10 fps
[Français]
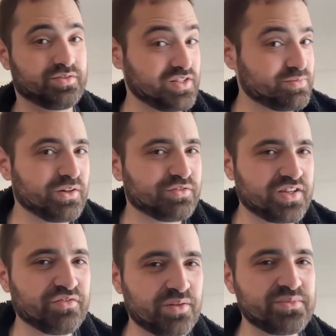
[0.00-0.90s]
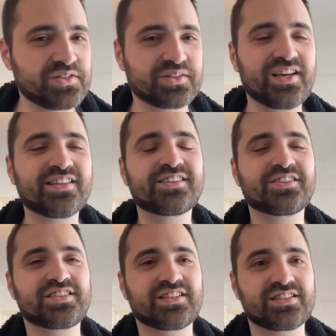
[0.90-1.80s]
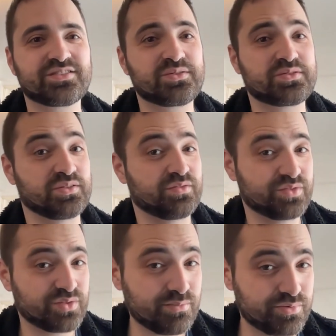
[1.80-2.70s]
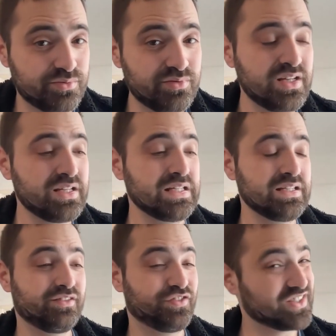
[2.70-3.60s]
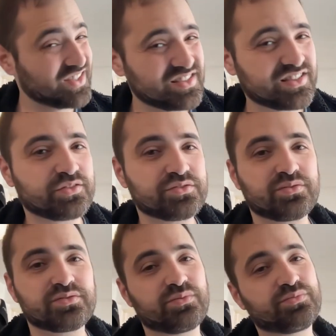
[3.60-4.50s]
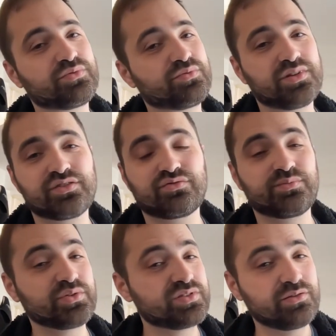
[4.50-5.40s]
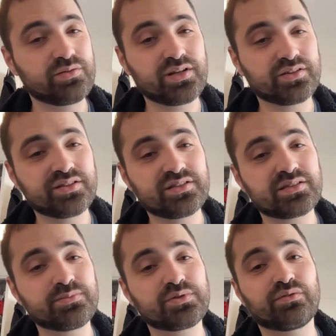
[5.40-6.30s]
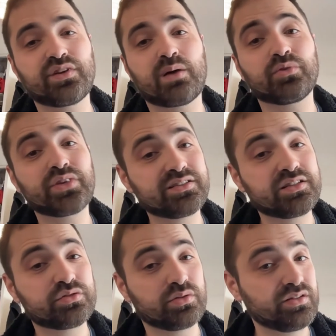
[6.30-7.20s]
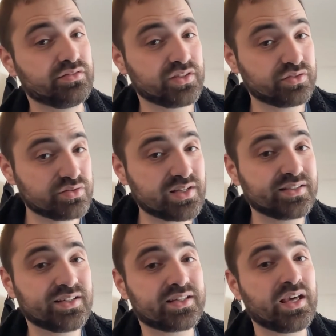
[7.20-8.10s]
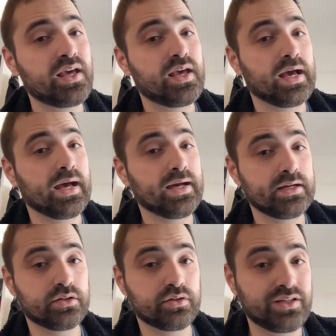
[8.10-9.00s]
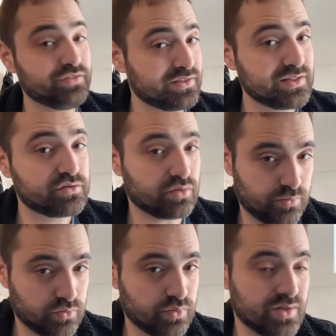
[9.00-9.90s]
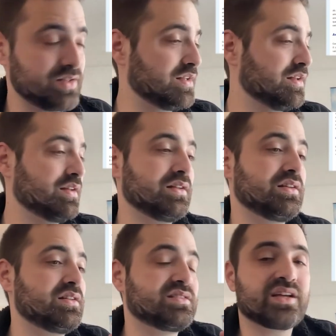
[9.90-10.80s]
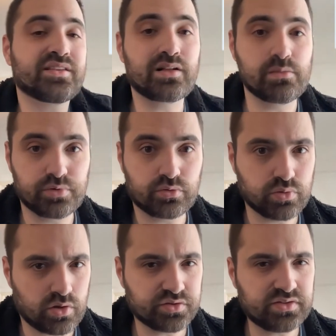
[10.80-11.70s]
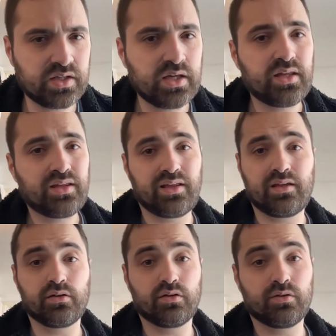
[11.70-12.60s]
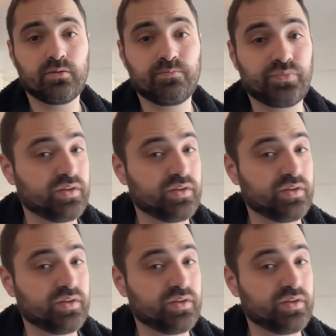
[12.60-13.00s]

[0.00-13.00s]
j'espère vous avoir mis en garde, que cette astuce vous aura plu. Faites très attention sur Bon Coin. Je vous mets aussi le lien dans la description vers mon article sur les 22 arnaques à euh, éviter sur le Bon Coin, les, arnaques les plus courantes. Et euh,